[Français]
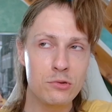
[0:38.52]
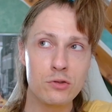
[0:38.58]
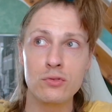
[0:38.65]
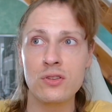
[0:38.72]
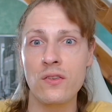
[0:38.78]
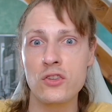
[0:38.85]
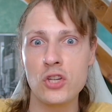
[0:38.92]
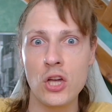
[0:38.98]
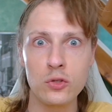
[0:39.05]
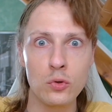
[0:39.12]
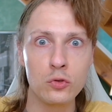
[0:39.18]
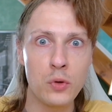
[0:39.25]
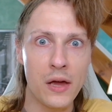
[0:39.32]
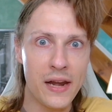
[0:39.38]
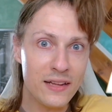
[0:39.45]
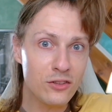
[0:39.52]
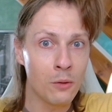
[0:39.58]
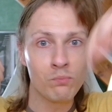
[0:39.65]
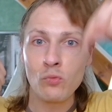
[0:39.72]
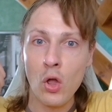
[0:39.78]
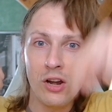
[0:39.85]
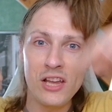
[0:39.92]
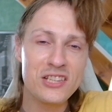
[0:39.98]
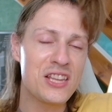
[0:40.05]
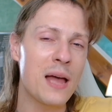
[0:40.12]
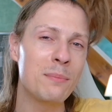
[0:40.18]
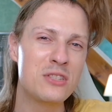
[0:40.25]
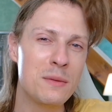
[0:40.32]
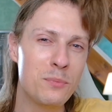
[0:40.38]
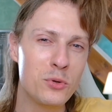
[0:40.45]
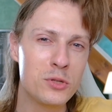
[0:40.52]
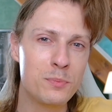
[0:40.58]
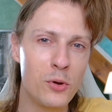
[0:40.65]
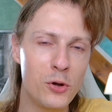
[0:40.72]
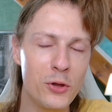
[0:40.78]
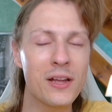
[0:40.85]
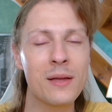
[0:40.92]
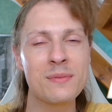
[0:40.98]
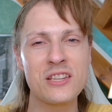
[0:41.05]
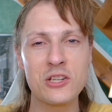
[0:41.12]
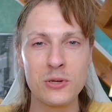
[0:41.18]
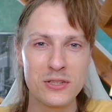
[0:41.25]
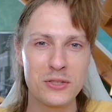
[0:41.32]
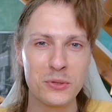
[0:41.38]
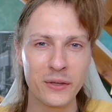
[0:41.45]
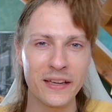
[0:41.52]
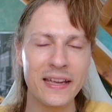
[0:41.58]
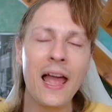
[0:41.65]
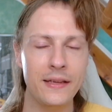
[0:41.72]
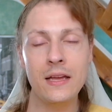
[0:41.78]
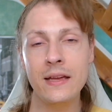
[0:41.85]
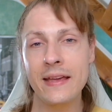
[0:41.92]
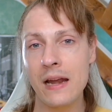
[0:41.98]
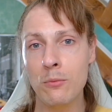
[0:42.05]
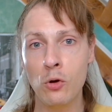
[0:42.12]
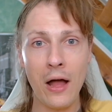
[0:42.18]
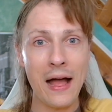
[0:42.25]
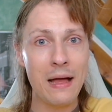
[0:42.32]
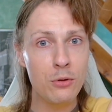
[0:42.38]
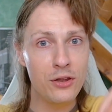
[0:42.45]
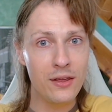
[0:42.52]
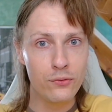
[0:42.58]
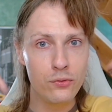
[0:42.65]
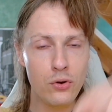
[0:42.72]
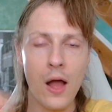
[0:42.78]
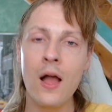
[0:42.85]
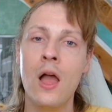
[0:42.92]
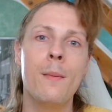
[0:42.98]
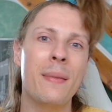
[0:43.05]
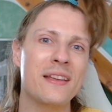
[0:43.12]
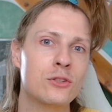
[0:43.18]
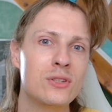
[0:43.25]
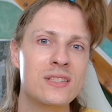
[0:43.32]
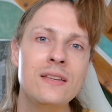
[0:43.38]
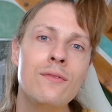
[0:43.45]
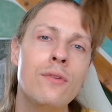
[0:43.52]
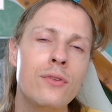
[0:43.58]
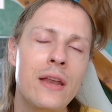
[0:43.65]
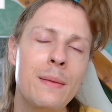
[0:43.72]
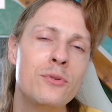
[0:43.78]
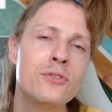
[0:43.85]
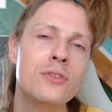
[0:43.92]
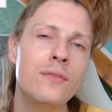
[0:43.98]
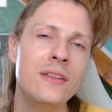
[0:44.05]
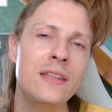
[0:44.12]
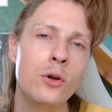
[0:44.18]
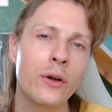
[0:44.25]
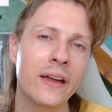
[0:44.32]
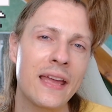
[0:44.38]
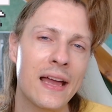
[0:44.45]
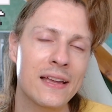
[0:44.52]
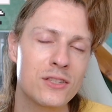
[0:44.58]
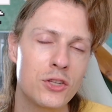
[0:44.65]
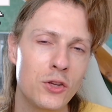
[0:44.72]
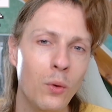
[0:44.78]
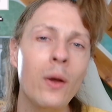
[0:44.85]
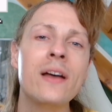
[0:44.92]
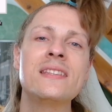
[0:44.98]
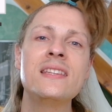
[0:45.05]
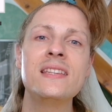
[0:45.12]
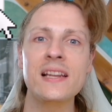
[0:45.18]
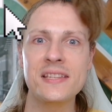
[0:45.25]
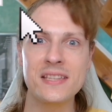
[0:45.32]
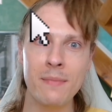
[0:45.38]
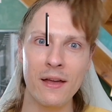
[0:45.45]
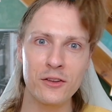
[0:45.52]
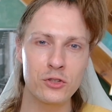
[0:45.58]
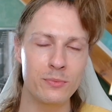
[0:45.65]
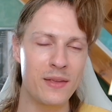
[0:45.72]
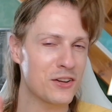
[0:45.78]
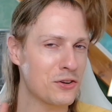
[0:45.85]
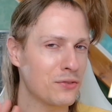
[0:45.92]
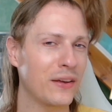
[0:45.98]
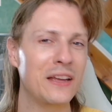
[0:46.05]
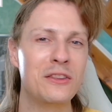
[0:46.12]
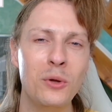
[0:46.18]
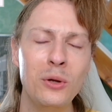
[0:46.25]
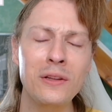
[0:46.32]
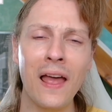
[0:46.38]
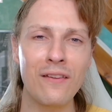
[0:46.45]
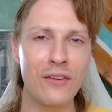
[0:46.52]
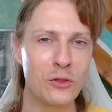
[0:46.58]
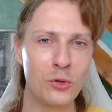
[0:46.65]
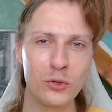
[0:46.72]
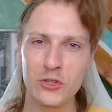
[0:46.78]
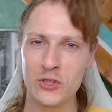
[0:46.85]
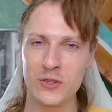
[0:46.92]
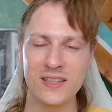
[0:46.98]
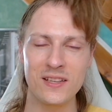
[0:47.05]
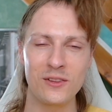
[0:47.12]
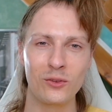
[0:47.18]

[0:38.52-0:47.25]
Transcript: Si vous avez déjà été aux toilettes, laissez un petit pouce bleu, comme ça je le saurai. Et également, abonnez-vous, hein, parce que si vous voulez plus de vidéos réactions, hein, si celle-ci marche bien, j'en ferai d'autres avec d'autres choses et